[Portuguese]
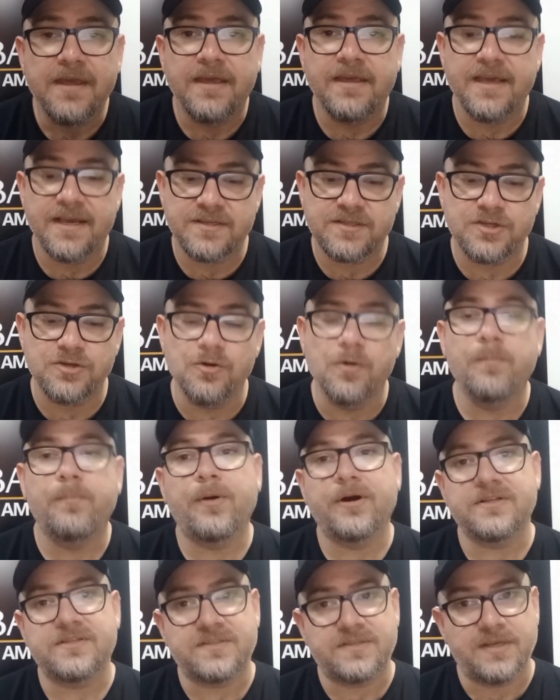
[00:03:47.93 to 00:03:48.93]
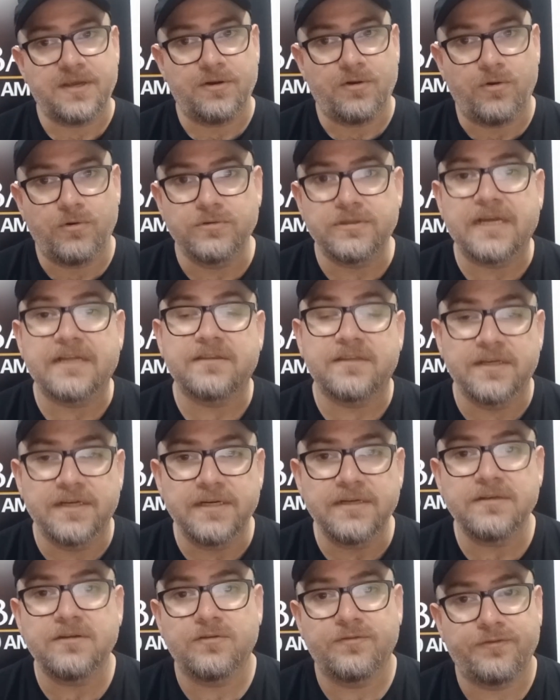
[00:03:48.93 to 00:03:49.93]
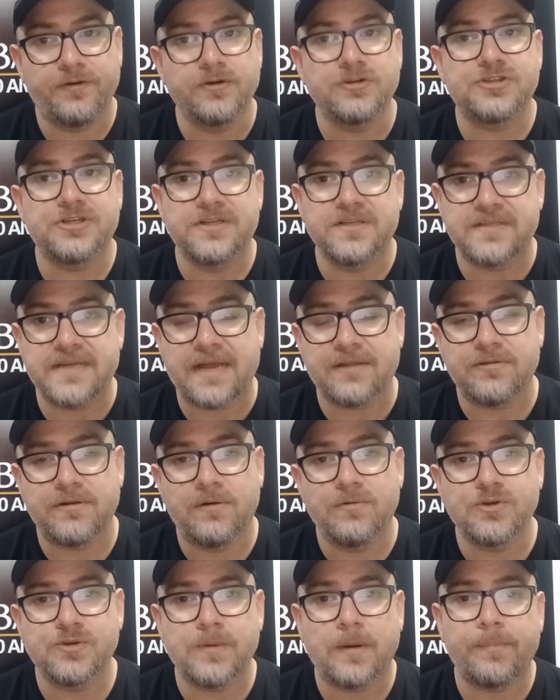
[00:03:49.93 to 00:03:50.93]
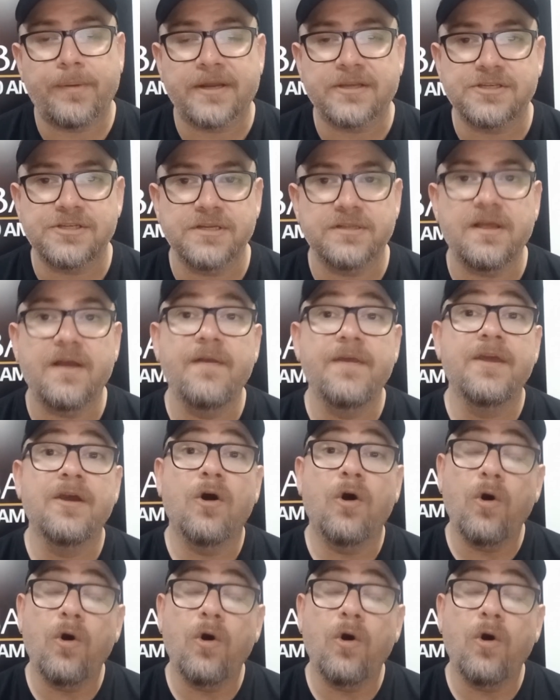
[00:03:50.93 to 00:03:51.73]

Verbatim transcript: E esse um pode ser ou o Natan, que foi utilizado na última partida,